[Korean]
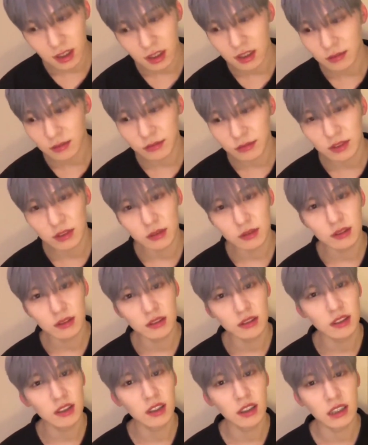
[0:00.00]

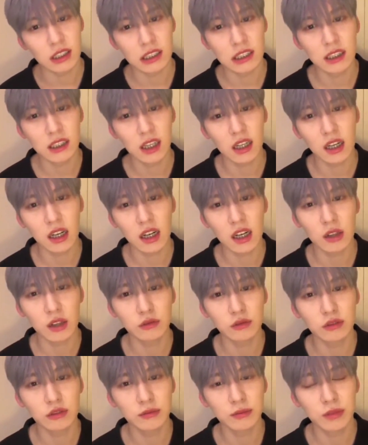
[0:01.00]
달님들이랑 있다가
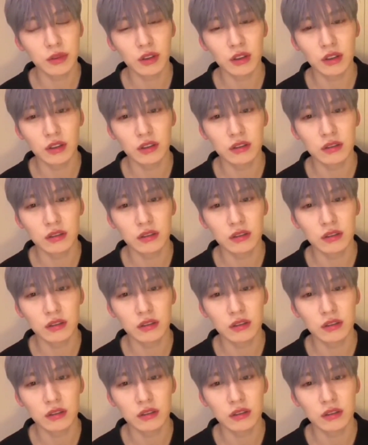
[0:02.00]
가고 싶어요.